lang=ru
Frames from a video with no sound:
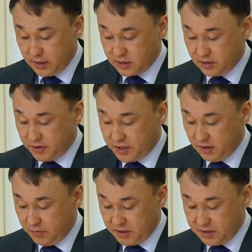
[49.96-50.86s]
на
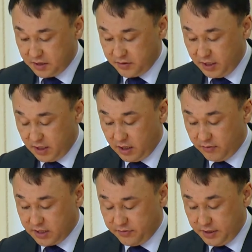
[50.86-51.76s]
совещании Министерства
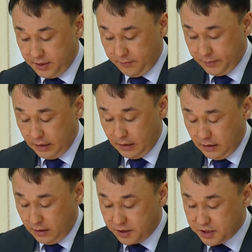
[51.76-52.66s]
регионального развития.
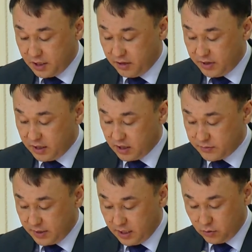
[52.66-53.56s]
Решение о выходе
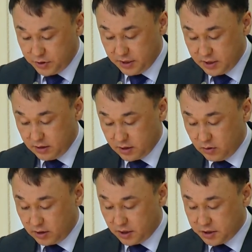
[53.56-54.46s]
СПК от участия
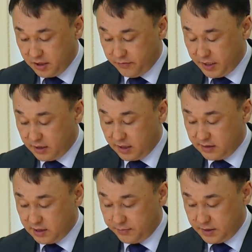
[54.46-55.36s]
нашло отражение в проекте
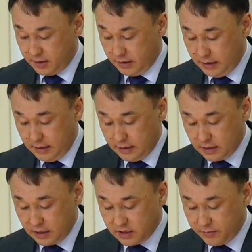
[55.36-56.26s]
концепции.
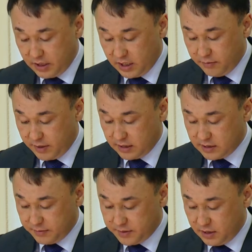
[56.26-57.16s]
Согласно предлагаемой
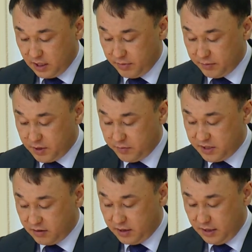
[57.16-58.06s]
концепции, нами
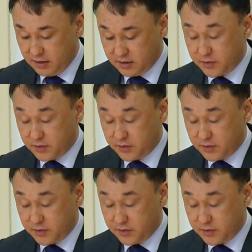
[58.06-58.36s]
оптимизирован деятельность